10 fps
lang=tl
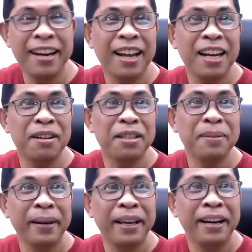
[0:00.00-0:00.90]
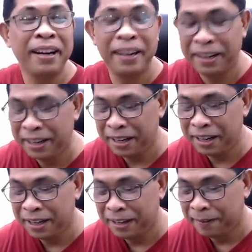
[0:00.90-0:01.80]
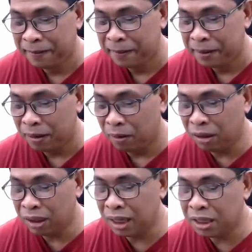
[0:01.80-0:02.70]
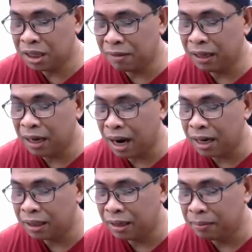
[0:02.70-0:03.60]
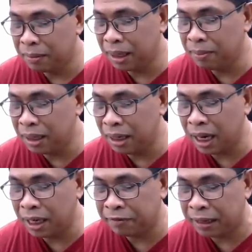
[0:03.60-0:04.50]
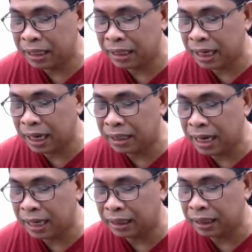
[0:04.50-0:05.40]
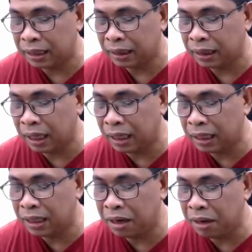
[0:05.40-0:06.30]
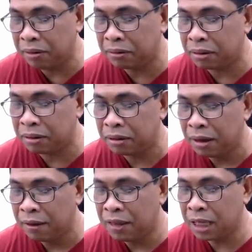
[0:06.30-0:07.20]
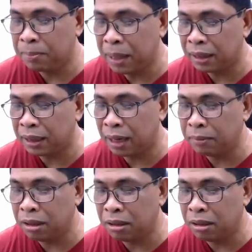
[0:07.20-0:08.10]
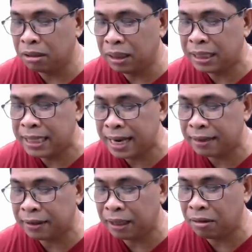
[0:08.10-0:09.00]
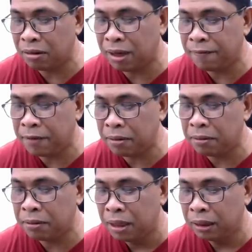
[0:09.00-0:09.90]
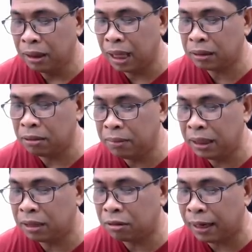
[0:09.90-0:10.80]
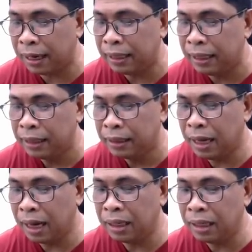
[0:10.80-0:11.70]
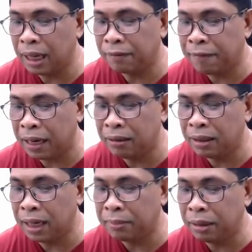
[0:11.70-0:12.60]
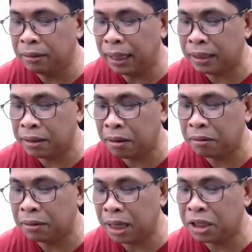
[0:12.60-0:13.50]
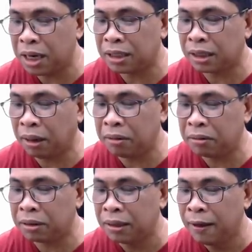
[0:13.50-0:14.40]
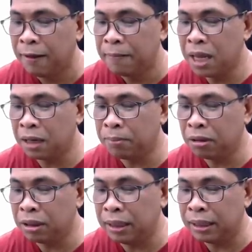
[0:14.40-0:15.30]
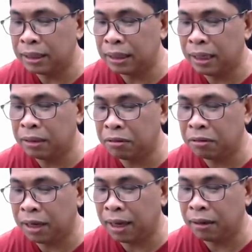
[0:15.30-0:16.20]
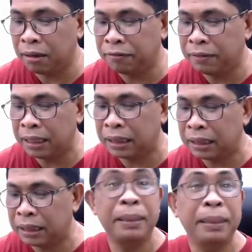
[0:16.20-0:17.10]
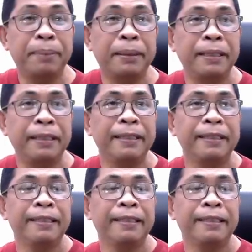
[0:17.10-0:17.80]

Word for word: galing kay Lucifer. Orion Jewel Heart, my American friend, said that he read news that Vietnam no COVID death in only few got COVID. Why? They did not follow WHO. They just closed their borders and took care of their sick people.